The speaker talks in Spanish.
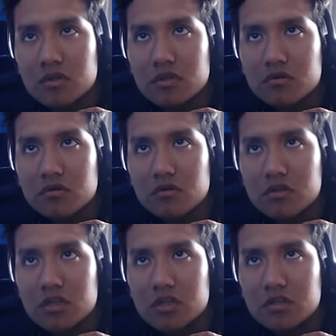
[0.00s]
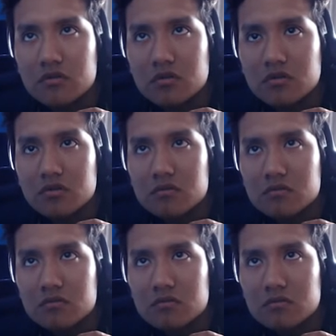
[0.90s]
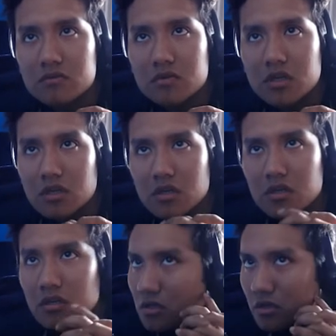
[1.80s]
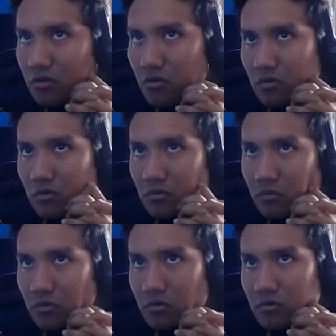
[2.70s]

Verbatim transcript: solo siniestros. Y ya se cayó mi otro.